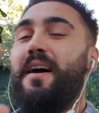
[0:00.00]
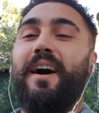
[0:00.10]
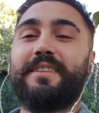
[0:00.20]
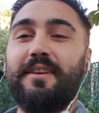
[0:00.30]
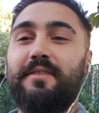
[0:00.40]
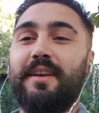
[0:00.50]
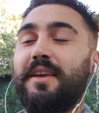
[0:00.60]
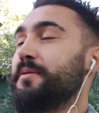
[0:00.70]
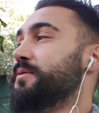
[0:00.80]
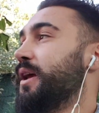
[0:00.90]
Aktiflik
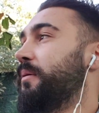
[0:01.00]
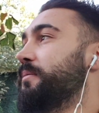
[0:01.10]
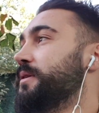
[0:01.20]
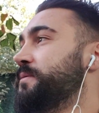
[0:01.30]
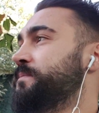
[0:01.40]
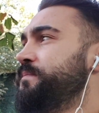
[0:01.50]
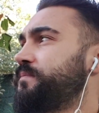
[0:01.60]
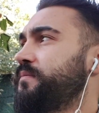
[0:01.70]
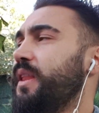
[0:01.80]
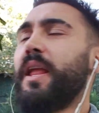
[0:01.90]
iyi bir şey babacım.
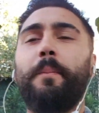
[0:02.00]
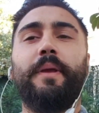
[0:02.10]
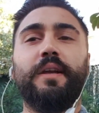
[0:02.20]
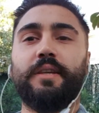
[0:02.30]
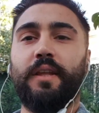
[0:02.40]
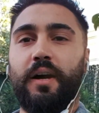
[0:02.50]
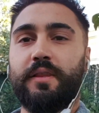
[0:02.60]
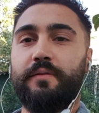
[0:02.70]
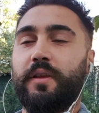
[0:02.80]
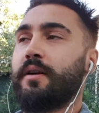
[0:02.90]
Piyasada
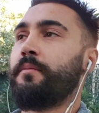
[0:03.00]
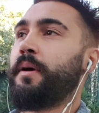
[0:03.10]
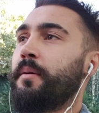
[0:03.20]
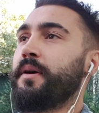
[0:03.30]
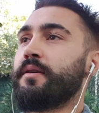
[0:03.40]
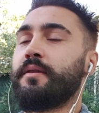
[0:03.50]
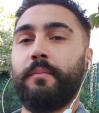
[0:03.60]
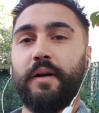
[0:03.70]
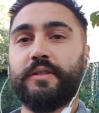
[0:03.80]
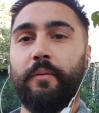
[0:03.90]
aktif takılmaya
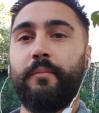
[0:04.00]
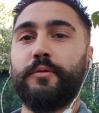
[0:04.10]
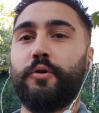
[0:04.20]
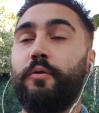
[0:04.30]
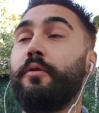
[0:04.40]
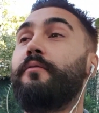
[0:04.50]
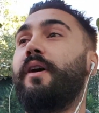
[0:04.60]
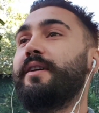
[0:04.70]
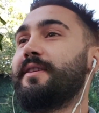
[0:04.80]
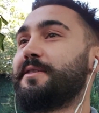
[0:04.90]
bakın. Bak samimi söylüyorum
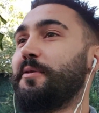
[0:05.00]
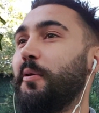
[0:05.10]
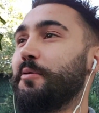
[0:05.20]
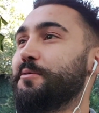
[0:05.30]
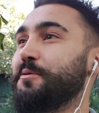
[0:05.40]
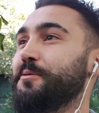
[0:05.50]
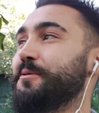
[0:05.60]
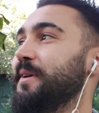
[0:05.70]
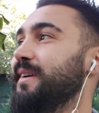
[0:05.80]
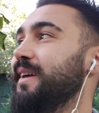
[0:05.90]
faydasını görürsünüz.
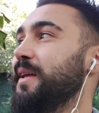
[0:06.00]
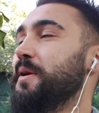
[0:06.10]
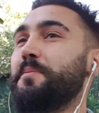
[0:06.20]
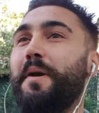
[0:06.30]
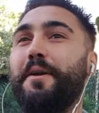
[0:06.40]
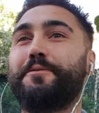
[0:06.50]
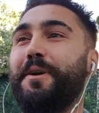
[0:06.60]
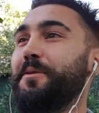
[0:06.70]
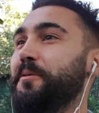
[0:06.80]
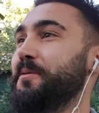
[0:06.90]
Ben şu
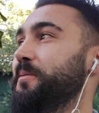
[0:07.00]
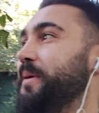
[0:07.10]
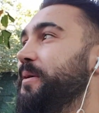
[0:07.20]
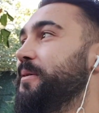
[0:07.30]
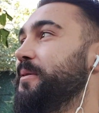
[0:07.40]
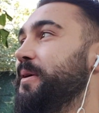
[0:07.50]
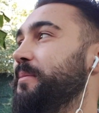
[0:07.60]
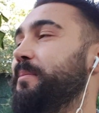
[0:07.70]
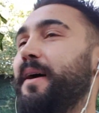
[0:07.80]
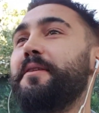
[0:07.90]
anda 10 numara
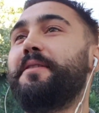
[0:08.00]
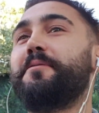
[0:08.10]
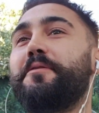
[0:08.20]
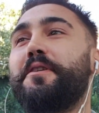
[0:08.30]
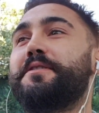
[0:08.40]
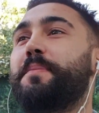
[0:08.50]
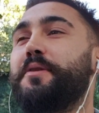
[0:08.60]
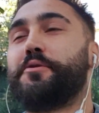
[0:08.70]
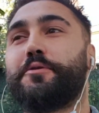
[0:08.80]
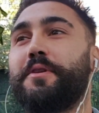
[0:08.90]
yolundayım. Ben günde hiç
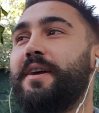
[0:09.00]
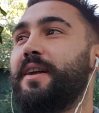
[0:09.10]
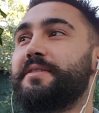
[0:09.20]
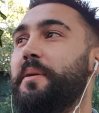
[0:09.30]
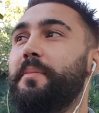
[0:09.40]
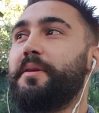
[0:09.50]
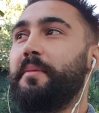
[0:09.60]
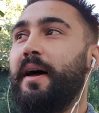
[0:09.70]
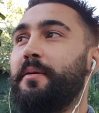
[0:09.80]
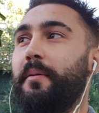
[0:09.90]
500 lira
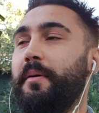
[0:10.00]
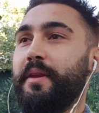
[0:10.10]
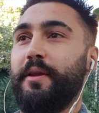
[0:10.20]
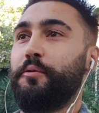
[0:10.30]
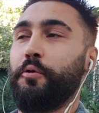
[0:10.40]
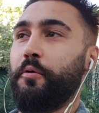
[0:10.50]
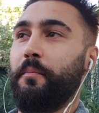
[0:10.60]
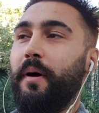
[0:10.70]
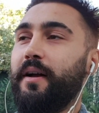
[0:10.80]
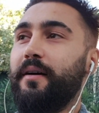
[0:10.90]
kazanmadım yani baba net
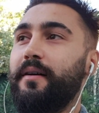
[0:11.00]
diyorum bak.